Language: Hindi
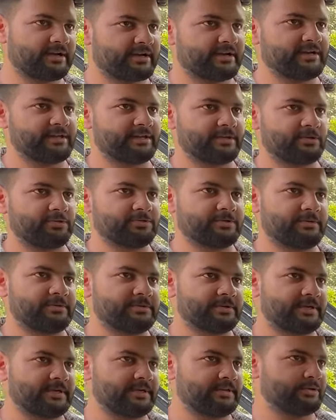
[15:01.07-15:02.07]
करके देता हूँ उसे भी
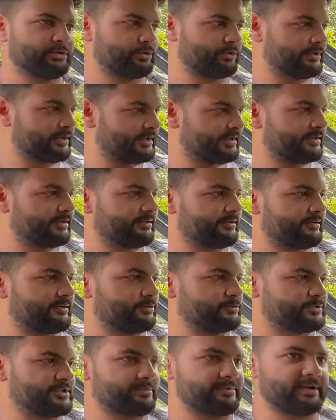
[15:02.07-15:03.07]
सही तो ये
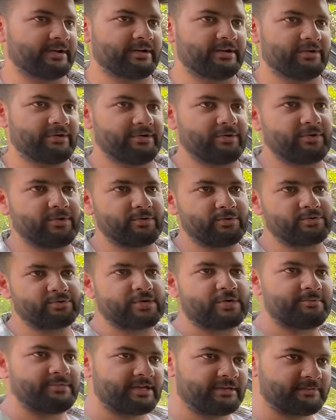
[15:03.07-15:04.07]
उसी में उन्होंने कुछ
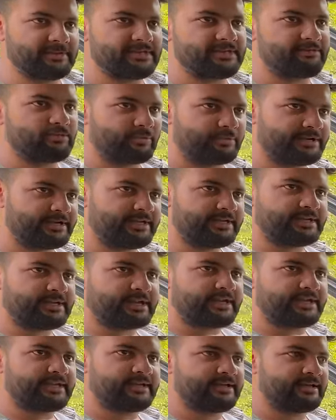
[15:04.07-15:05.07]
कमियाँ भी थी वो भी ठीक
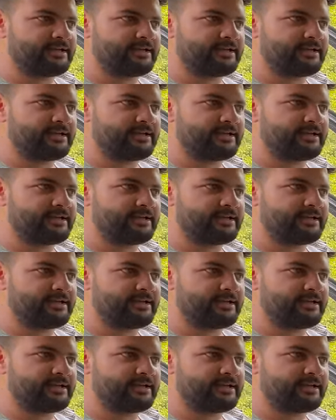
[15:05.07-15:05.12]
कराई हैं